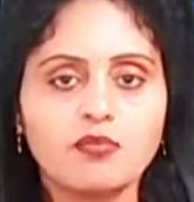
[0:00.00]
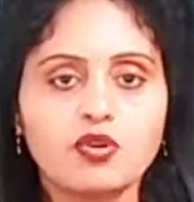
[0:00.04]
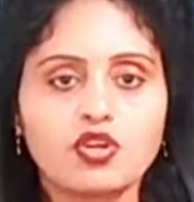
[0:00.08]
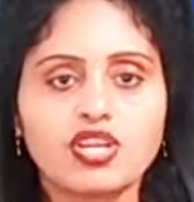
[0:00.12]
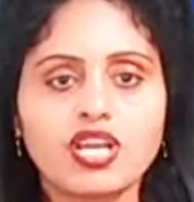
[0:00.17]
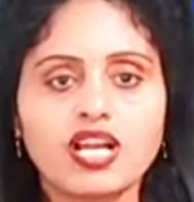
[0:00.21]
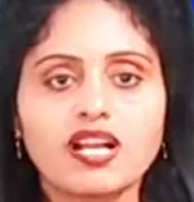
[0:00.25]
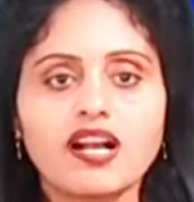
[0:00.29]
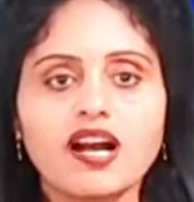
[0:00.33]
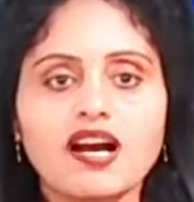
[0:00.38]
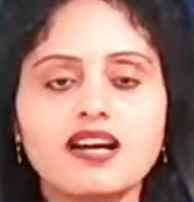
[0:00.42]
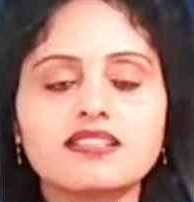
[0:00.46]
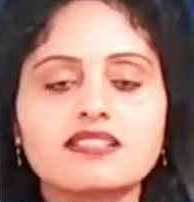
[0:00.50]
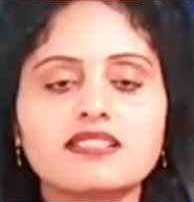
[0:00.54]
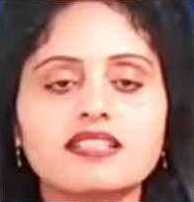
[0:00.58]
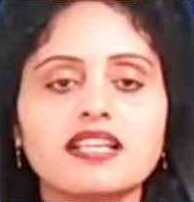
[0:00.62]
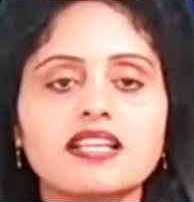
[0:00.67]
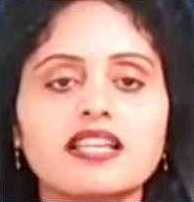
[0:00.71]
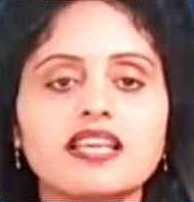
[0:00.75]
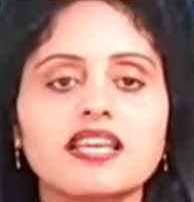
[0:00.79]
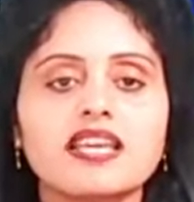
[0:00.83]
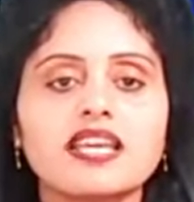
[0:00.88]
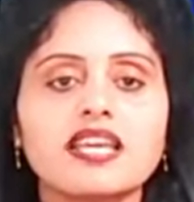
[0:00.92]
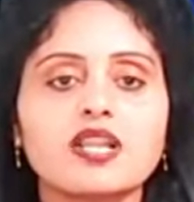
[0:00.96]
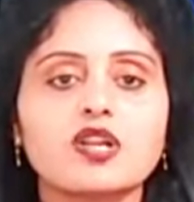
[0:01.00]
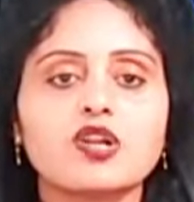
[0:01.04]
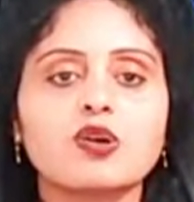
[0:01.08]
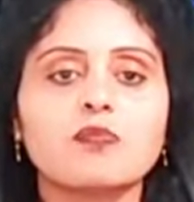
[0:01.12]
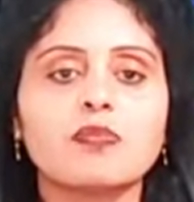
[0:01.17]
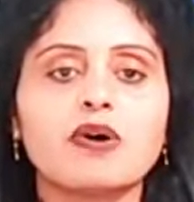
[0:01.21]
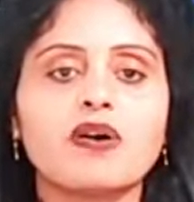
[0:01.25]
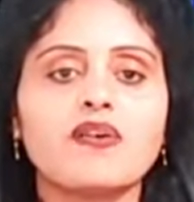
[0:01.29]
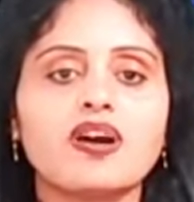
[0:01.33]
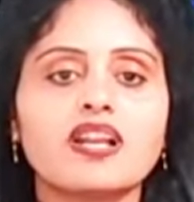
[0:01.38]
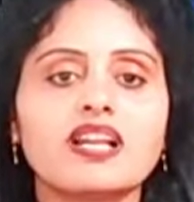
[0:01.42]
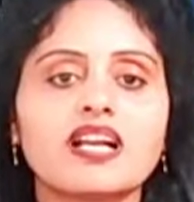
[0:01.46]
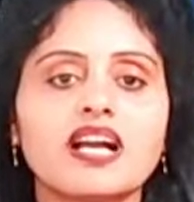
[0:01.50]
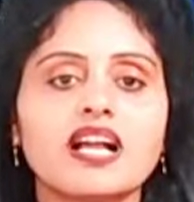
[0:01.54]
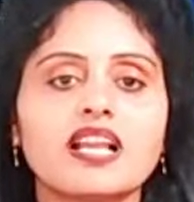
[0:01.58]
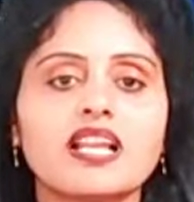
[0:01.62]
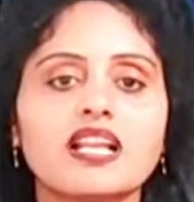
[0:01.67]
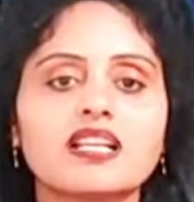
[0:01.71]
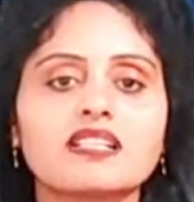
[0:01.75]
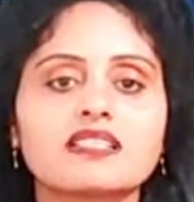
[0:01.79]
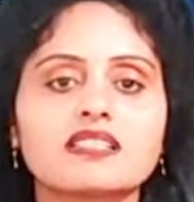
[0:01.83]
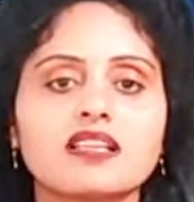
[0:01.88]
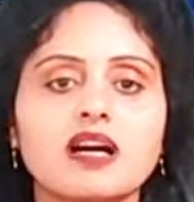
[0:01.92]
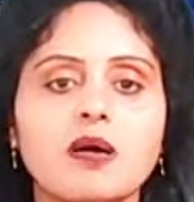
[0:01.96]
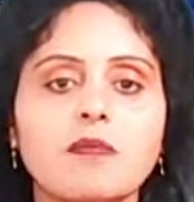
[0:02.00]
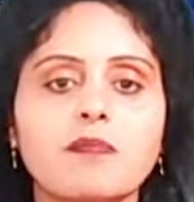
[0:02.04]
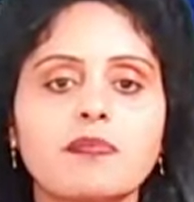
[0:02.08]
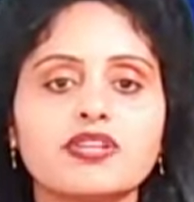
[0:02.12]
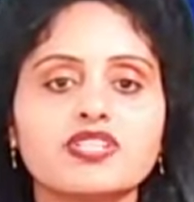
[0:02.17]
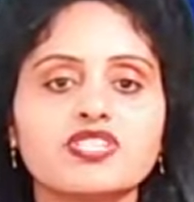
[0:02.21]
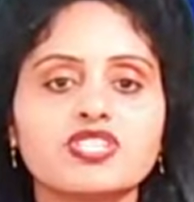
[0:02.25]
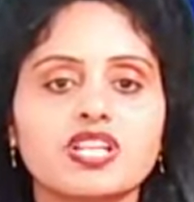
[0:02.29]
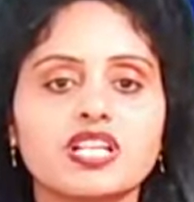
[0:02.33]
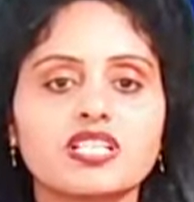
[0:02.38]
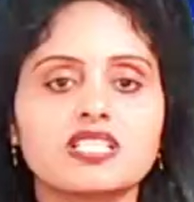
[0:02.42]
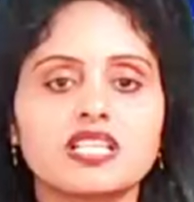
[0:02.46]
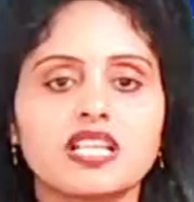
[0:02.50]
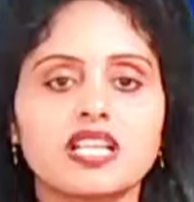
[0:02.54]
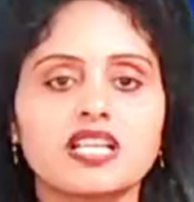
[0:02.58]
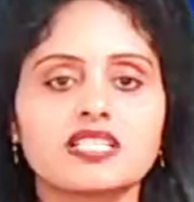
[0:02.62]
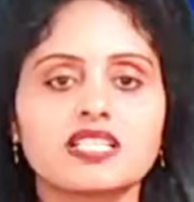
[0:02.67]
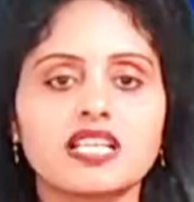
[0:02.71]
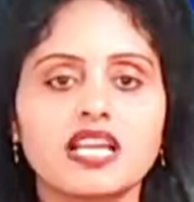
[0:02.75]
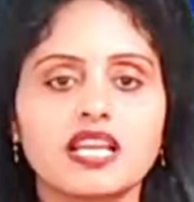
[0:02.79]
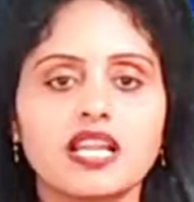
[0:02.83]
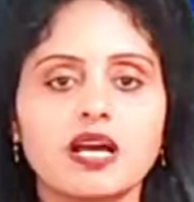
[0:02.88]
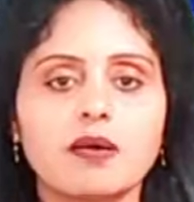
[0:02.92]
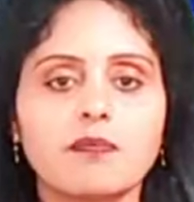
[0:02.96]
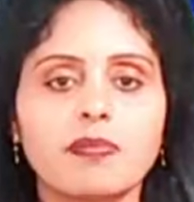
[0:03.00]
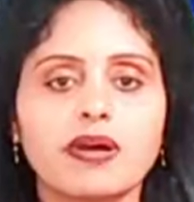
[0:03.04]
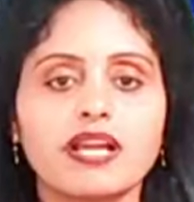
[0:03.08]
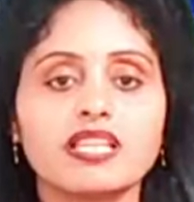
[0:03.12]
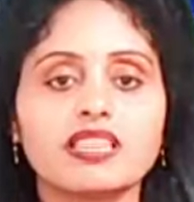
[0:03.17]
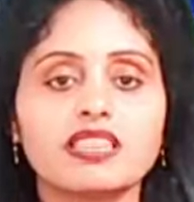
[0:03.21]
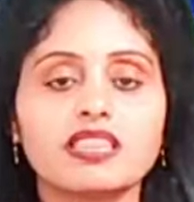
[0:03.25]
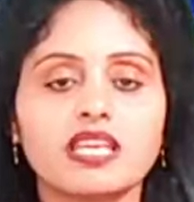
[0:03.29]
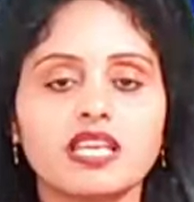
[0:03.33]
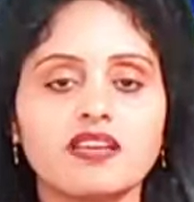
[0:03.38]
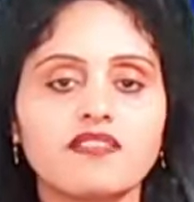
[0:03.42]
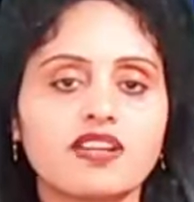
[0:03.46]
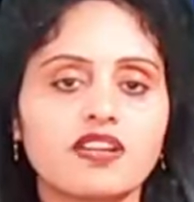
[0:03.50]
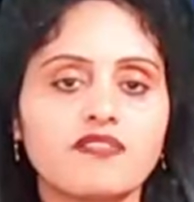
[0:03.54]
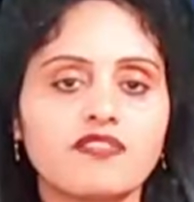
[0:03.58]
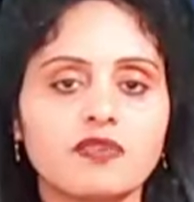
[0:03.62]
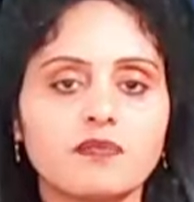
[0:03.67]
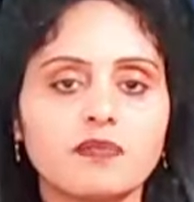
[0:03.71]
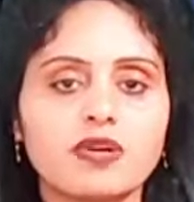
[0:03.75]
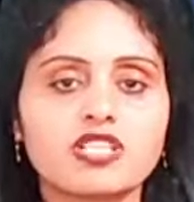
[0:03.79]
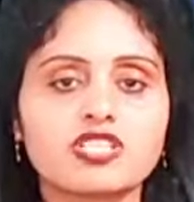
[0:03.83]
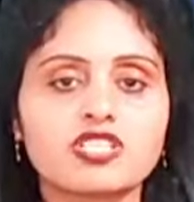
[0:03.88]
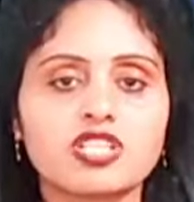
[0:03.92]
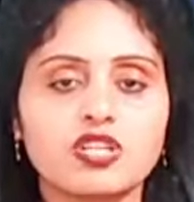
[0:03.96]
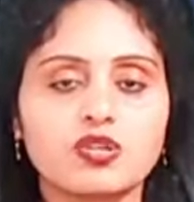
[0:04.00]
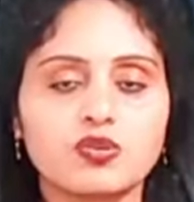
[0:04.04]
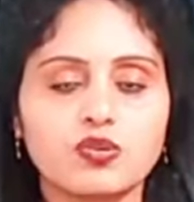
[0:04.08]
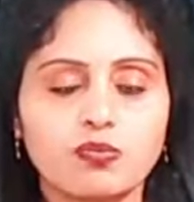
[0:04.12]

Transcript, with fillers: ముఖ్యంగా సినీ హీరో పవన్ కళ్యాణ్ స్థాపించిన జనసేనపై తీవ్ర విమర్శలు